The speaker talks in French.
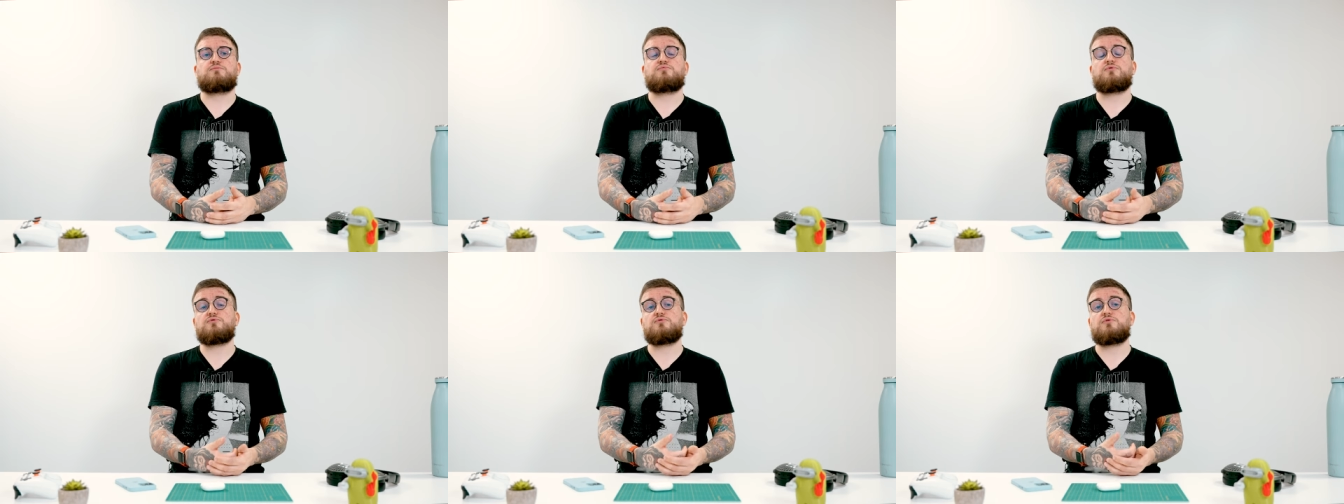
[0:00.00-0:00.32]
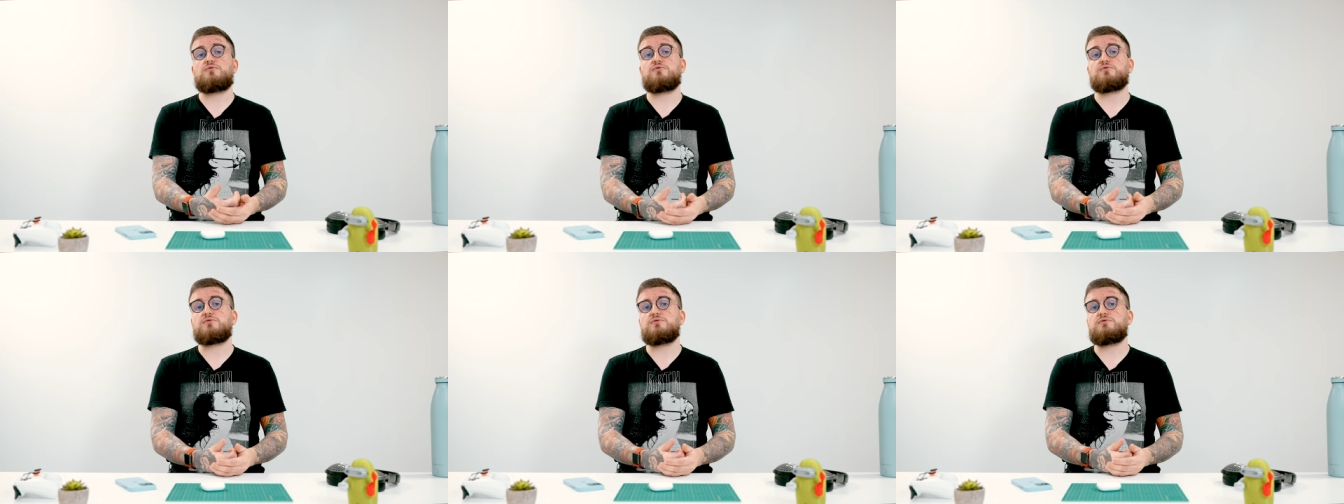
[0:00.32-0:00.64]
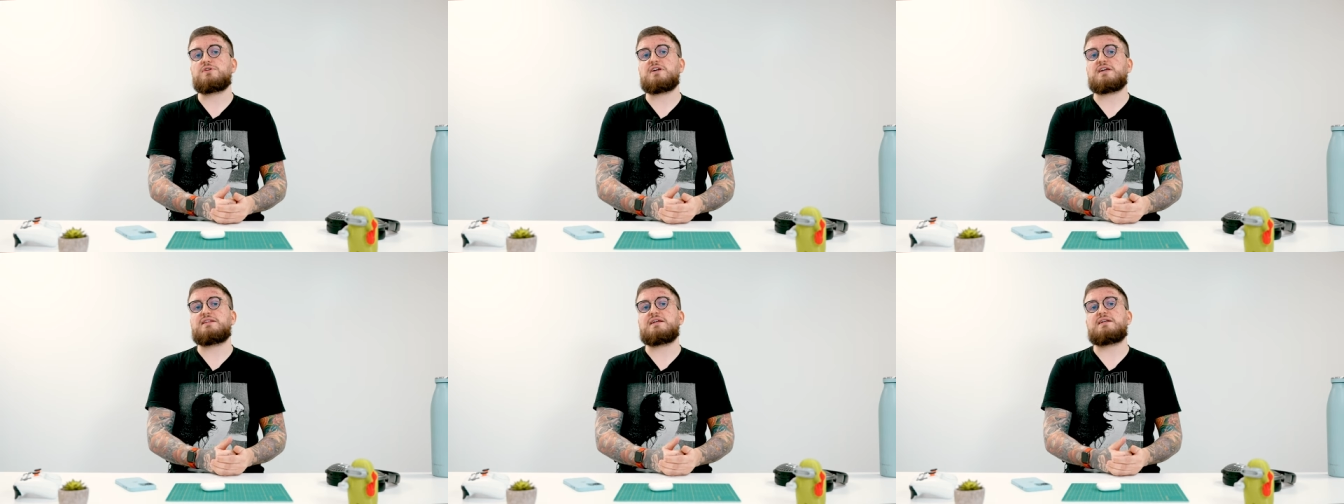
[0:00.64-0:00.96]
pour du
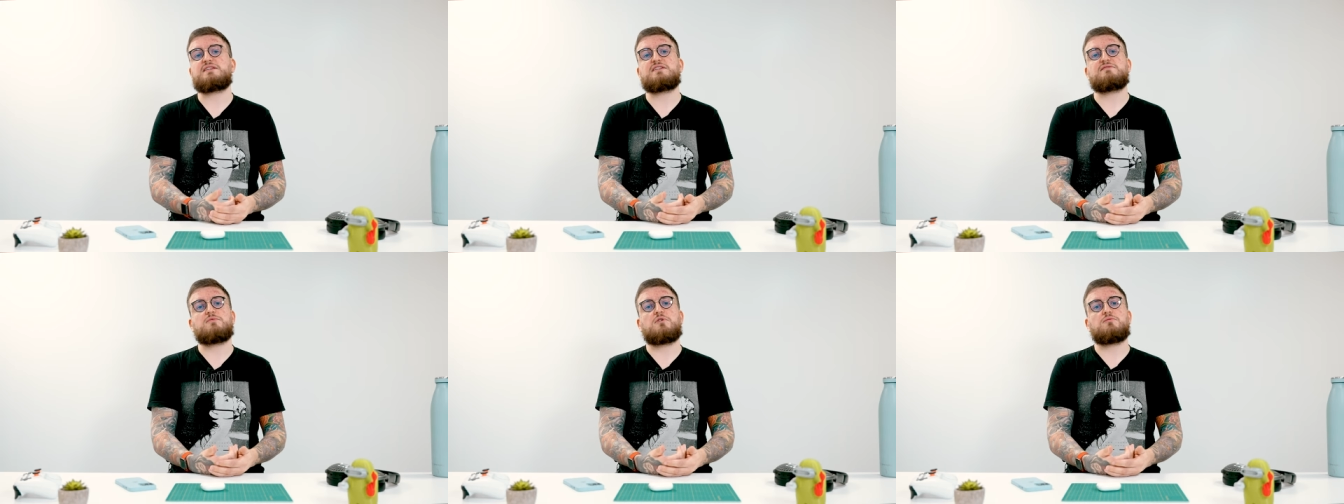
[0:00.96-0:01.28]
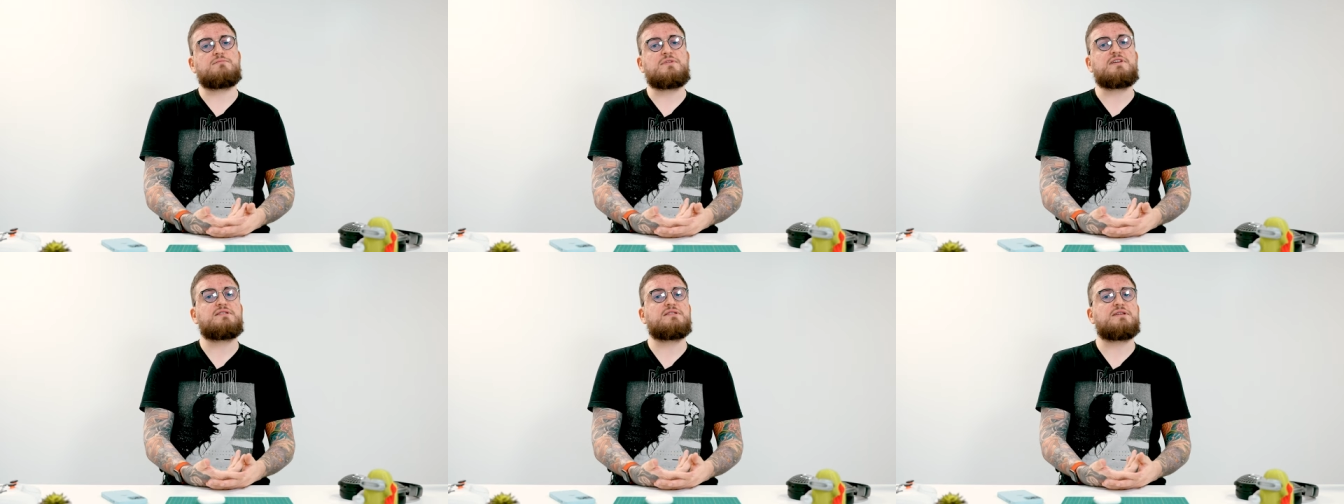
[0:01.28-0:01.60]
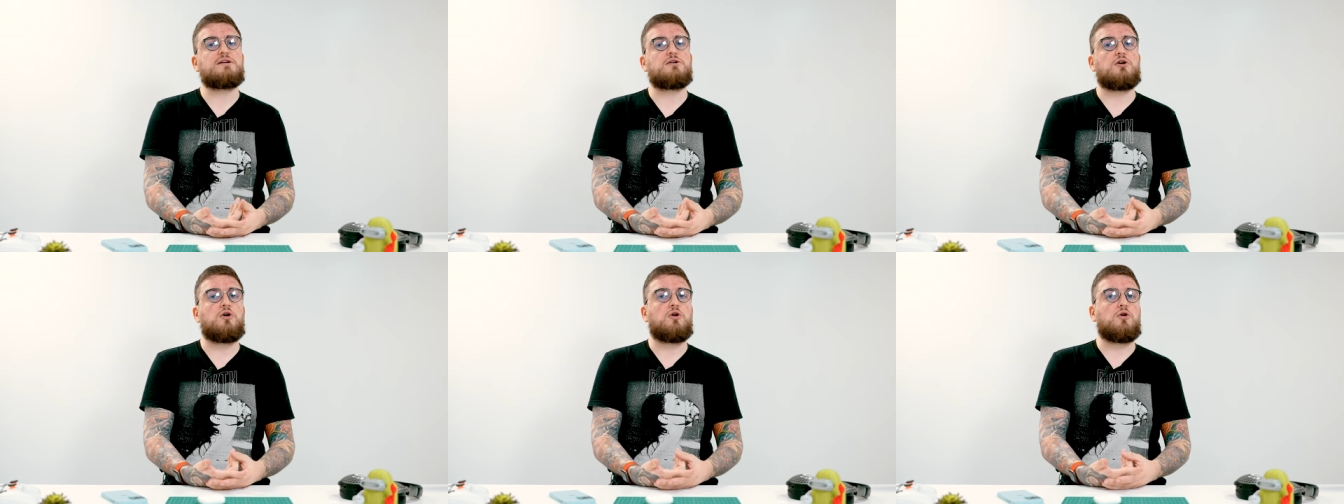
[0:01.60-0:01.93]
contenu qui est nativement
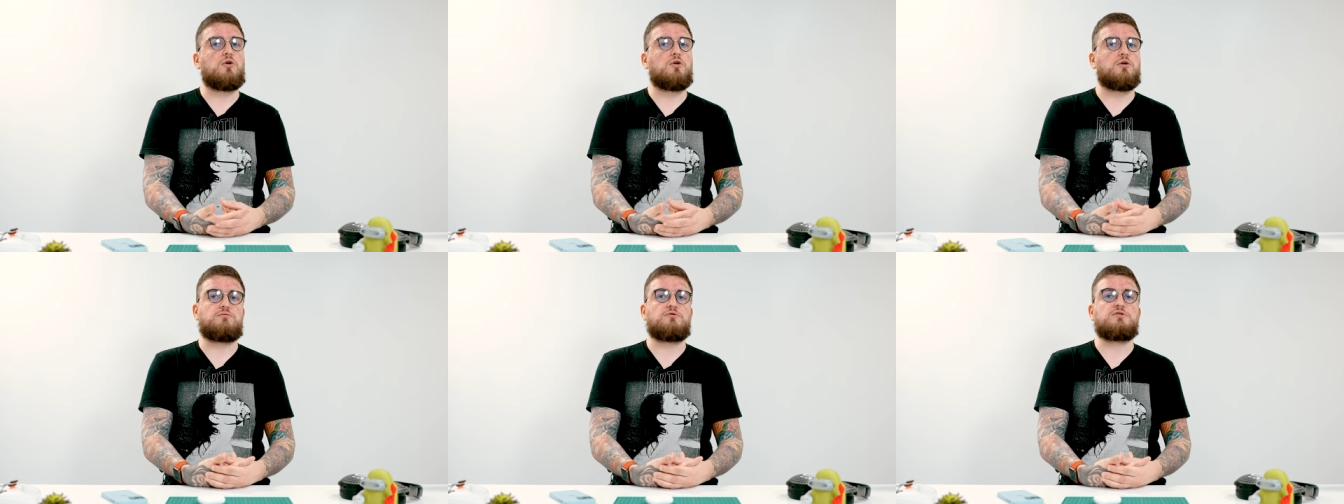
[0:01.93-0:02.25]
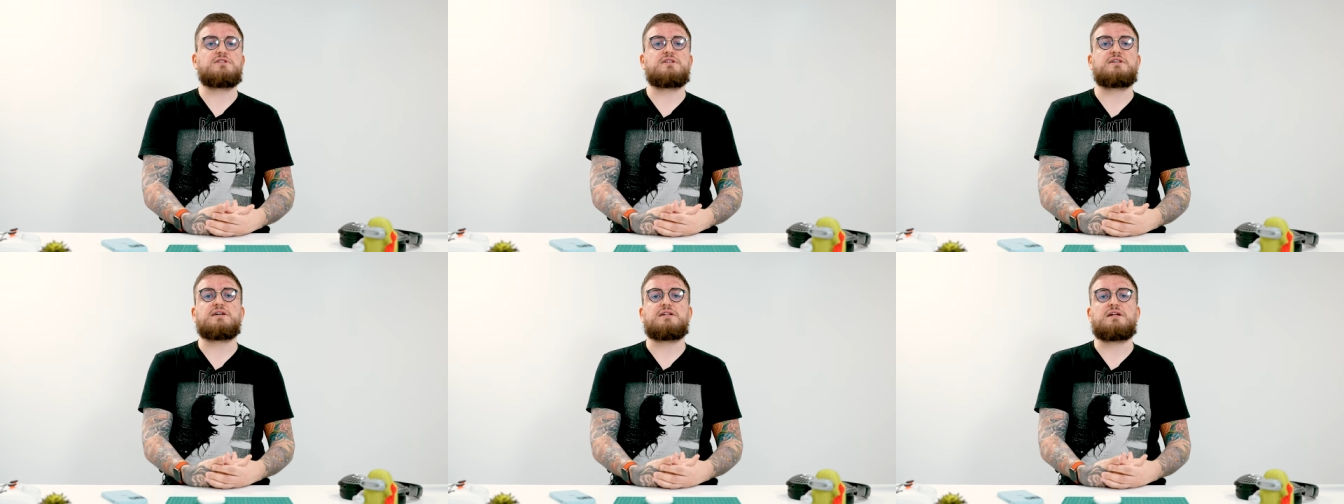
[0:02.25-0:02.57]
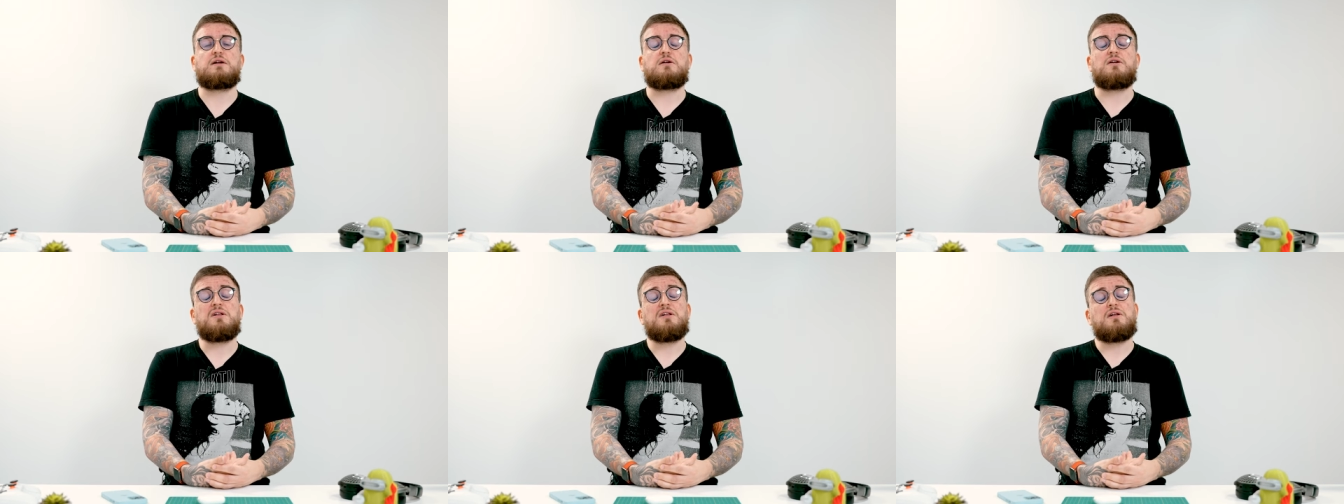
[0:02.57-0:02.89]
mixé en
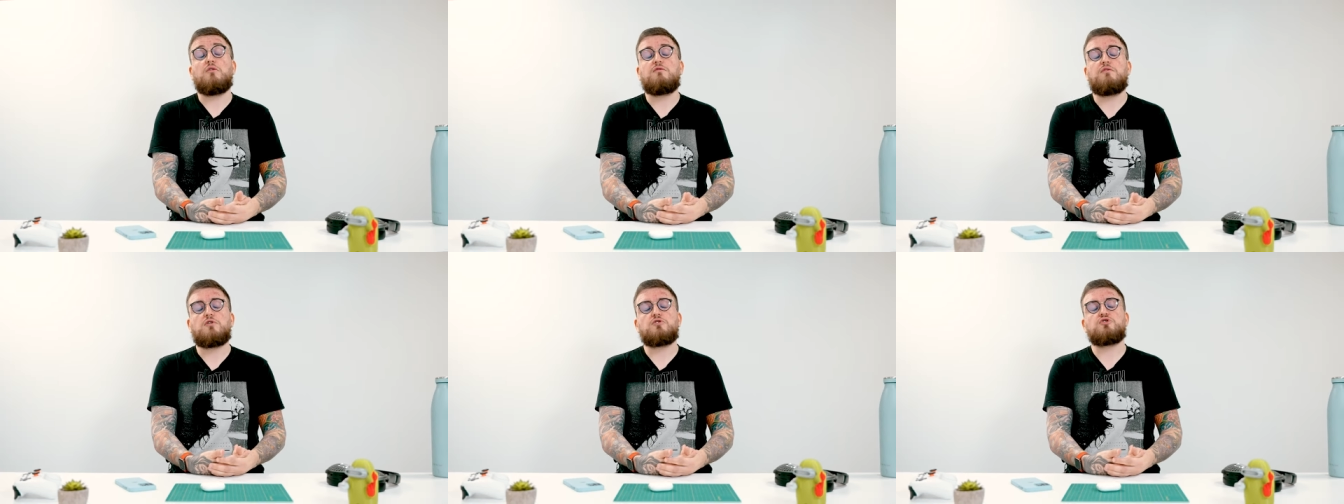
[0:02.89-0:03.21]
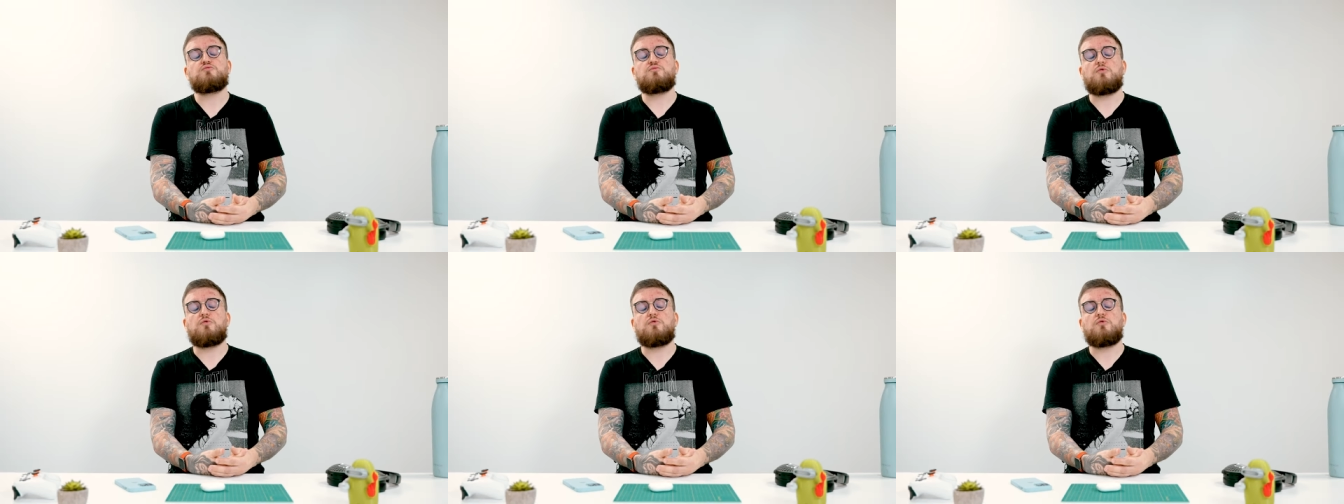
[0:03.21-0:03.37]
multicanal. En revanche,